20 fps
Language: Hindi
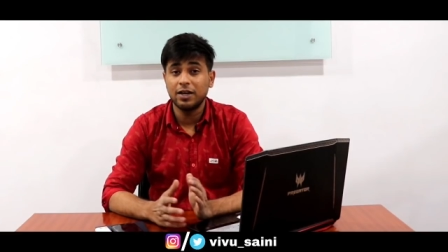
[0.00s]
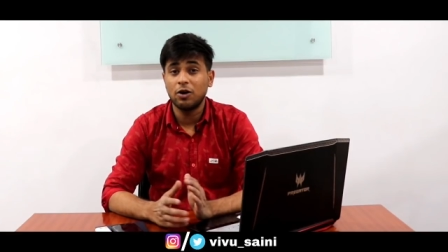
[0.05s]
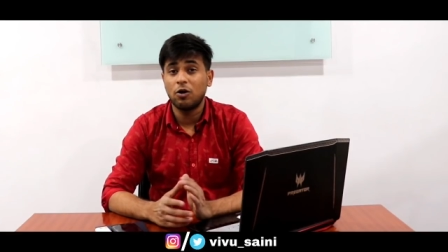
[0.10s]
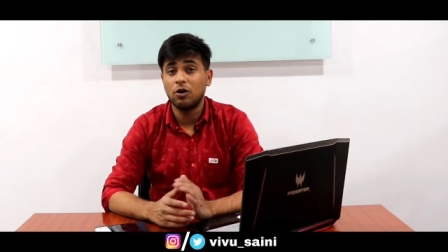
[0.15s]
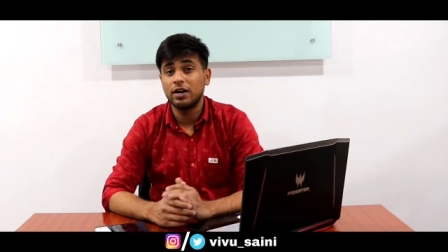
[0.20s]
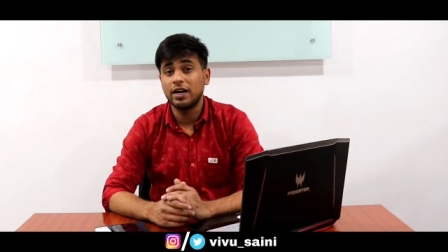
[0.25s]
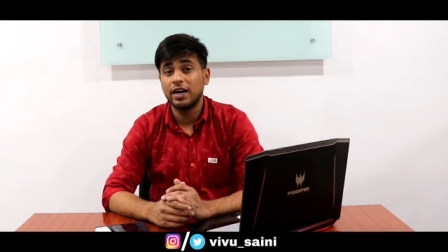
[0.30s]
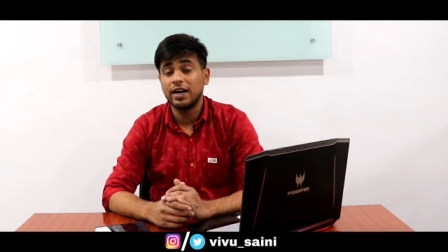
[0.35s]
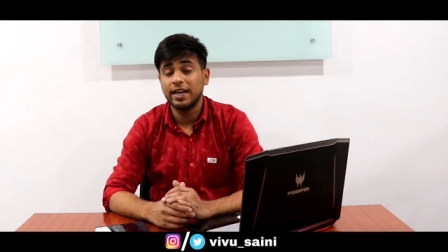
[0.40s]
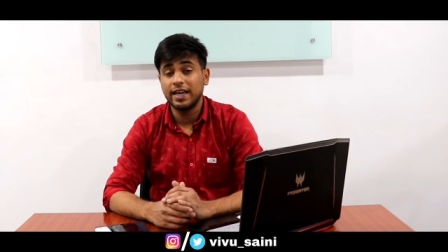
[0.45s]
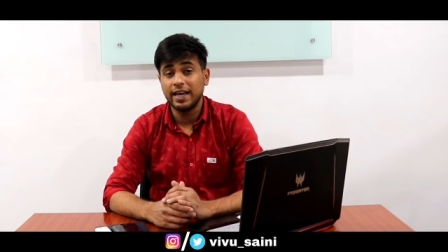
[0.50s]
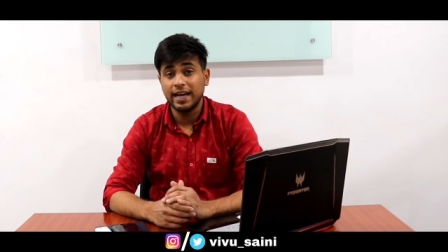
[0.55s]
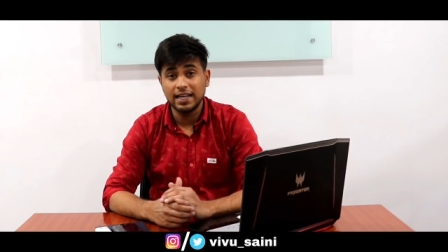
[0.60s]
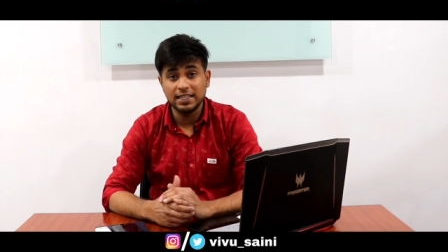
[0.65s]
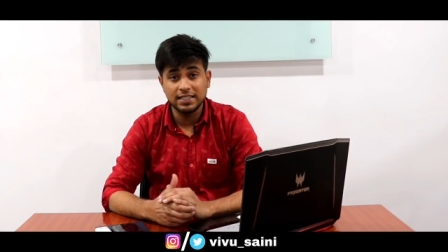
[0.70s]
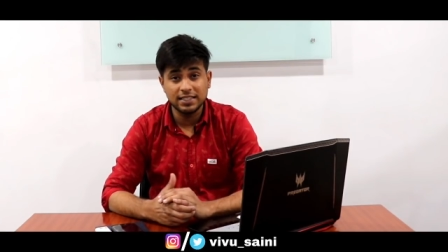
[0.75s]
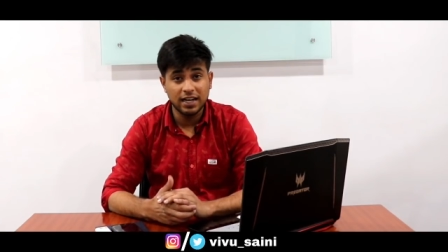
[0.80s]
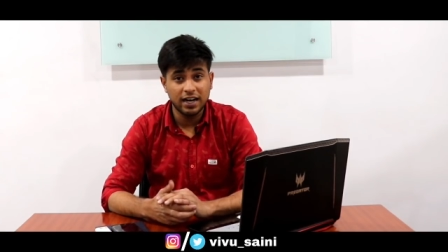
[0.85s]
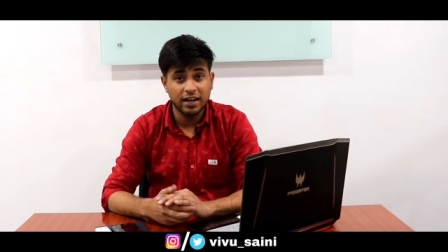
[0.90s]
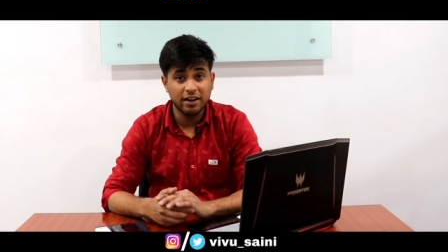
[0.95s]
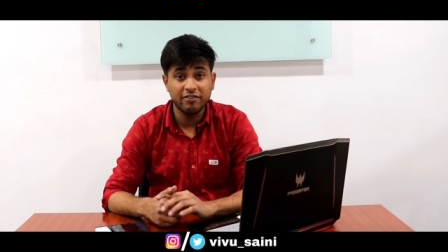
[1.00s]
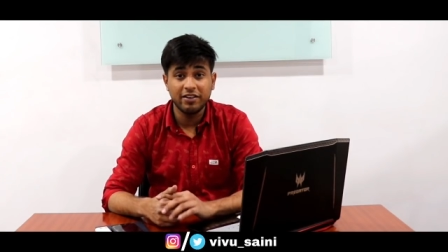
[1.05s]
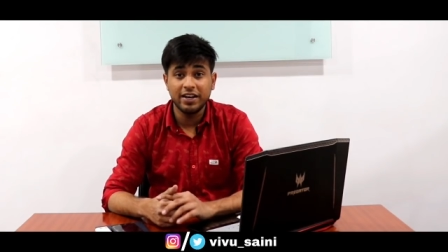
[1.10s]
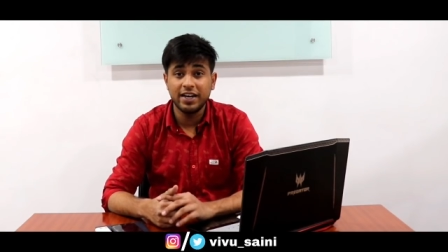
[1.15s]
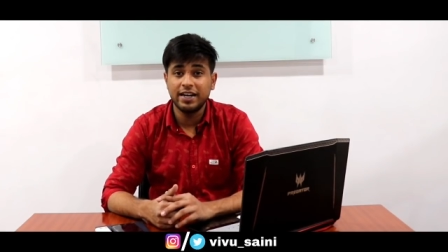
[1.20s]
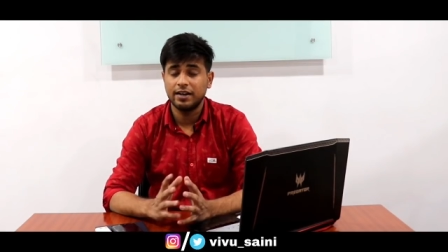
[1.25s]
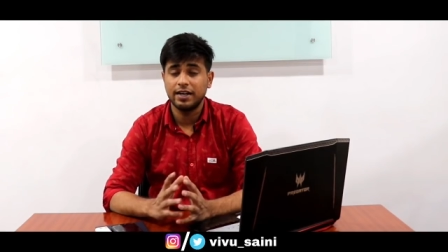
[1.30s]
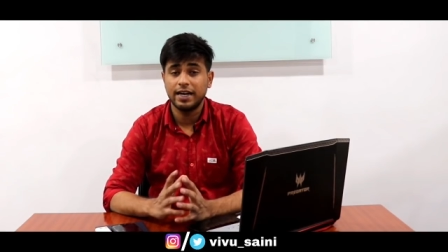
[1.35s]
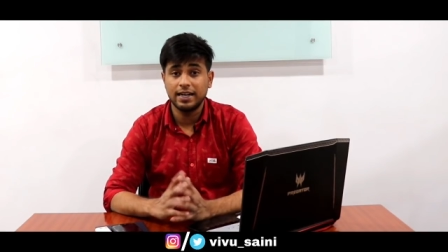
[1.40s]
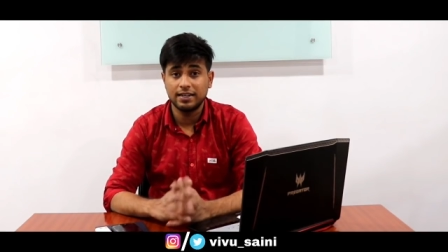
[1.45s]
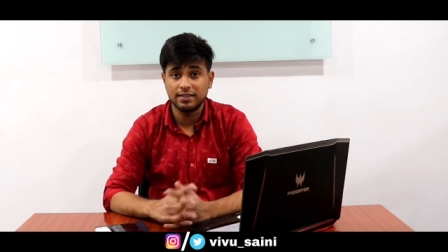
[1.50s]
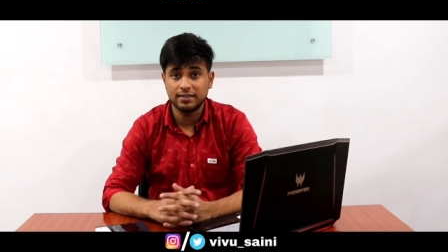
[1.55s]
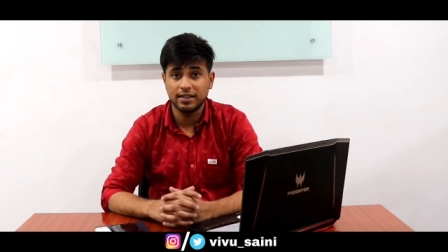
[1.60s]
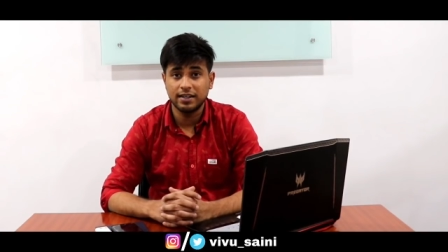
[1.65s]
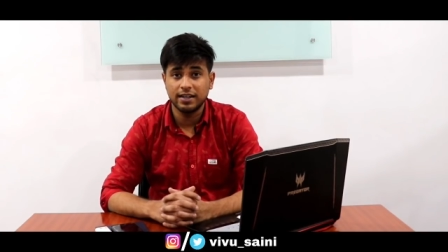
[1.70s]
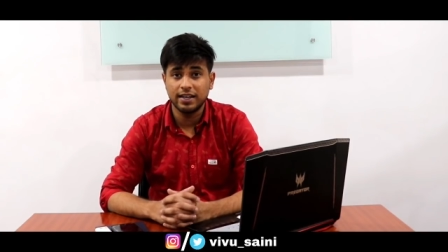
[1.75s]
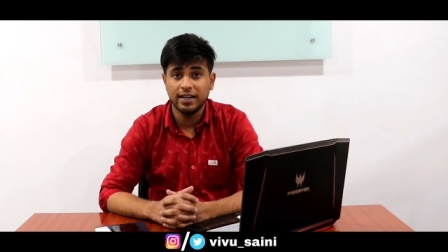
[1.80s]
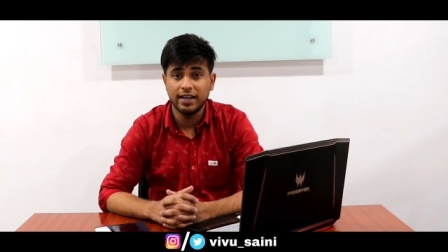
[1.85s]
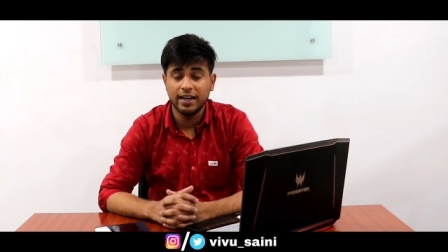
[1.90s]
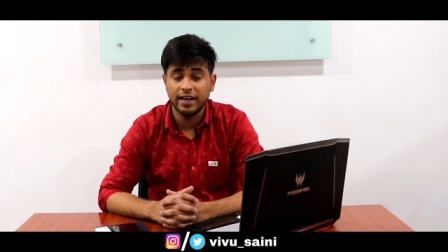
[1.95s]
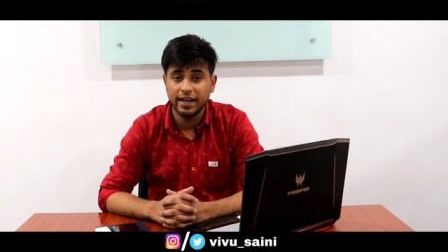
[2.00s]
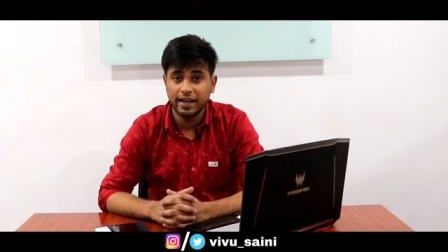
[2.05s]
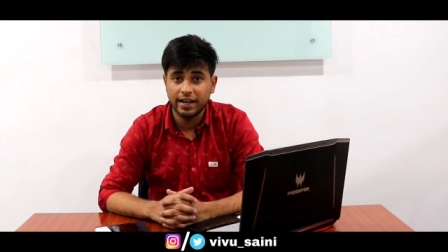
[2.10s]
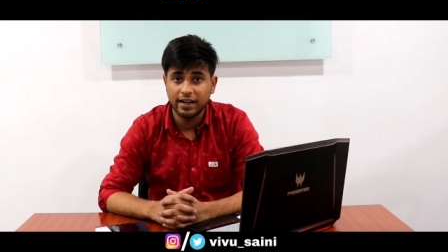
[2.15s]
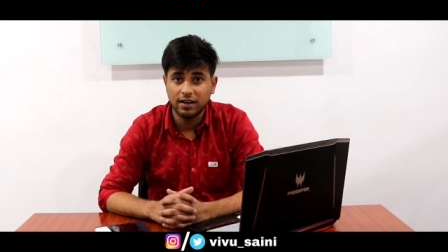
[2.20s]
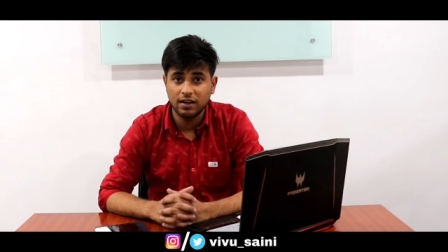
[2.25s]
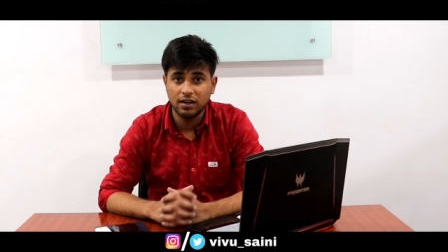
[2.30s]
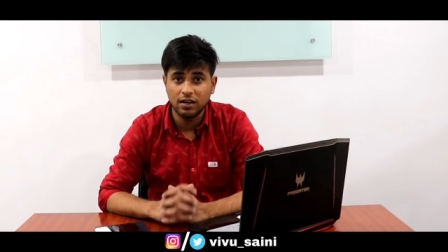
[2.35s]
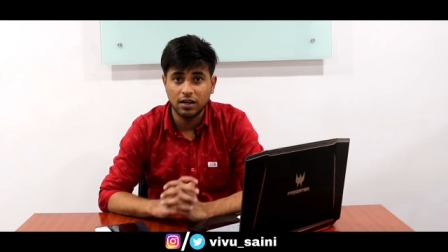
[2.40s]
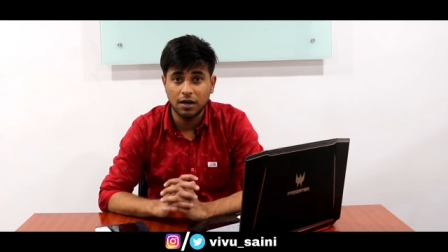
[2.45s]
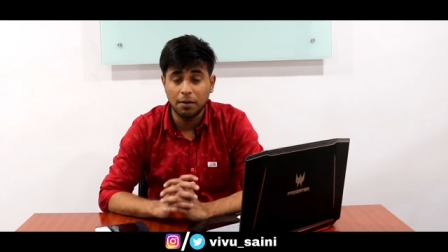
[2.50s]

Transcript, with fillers: ही होंडा की एच आर डेटसन की एक